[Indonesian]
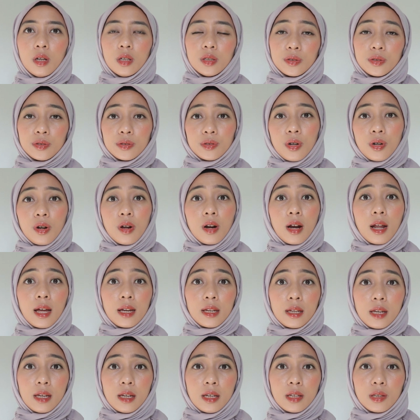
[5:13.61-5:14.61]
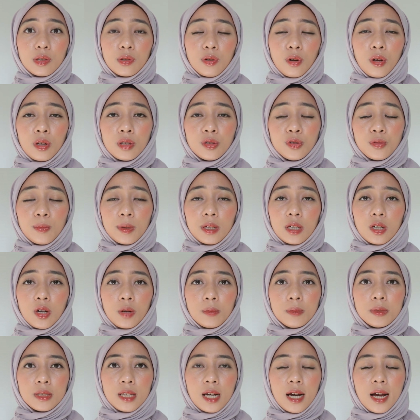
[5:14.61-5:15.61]
strong lagi gitu loh cuman
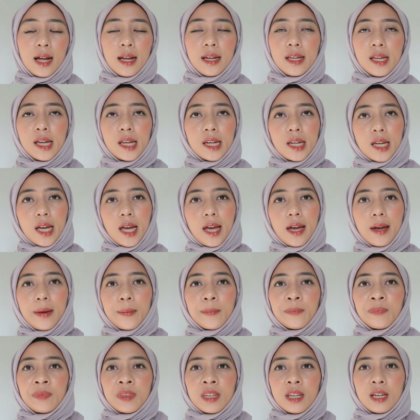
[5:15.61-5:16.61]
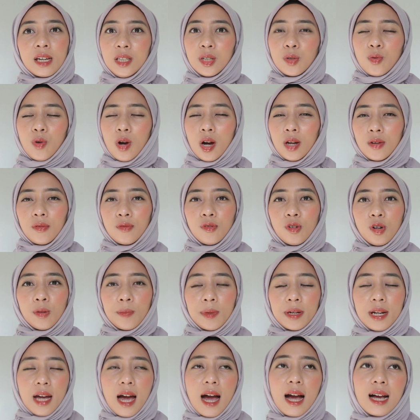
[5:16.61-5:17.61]
kalau misal kalian kayak di ruangan
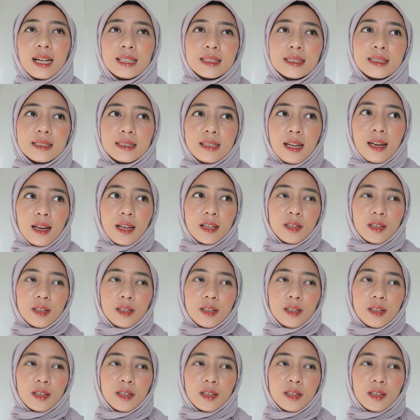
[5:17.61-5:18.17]
full ber AC